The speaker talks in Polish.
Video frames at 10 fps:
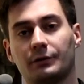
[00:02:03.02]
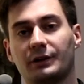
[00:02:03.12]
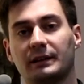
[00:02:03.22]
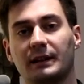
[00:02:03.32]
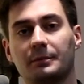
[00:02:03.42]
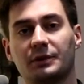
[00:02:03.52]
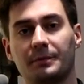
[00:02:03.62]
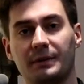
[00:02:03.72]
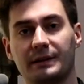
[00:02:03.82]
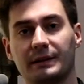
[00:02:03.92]
o żadne
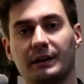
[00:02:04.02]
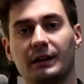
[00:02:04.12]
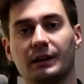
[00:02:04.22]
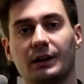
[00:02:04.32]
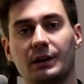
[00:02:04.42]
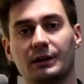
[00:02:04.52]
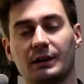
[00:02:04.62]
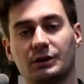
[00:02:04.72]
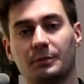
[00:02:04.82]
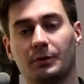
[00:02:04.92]
przepisy
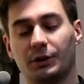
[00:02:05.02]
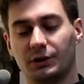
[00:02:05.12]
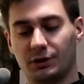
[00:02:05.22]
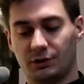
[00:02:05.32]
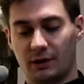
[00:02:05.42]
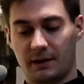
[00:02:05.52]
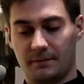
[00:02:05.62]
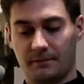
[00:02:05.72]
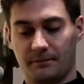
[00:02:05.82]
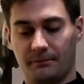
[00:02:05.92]
religijne czy polityczne,
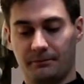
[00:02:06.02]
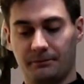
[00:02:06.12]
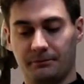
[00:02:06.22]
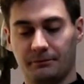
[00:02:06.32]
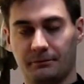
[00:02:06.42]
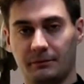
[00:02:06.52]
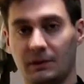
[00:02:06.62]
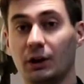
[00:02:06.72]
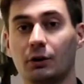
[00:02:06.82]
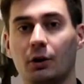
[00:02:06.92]

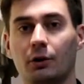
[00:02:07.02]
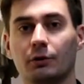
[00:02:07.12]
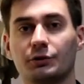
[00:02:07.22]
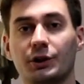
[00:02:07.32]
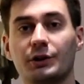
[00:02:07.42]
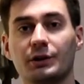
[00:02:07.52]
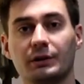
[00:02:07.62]
tylko o czyjś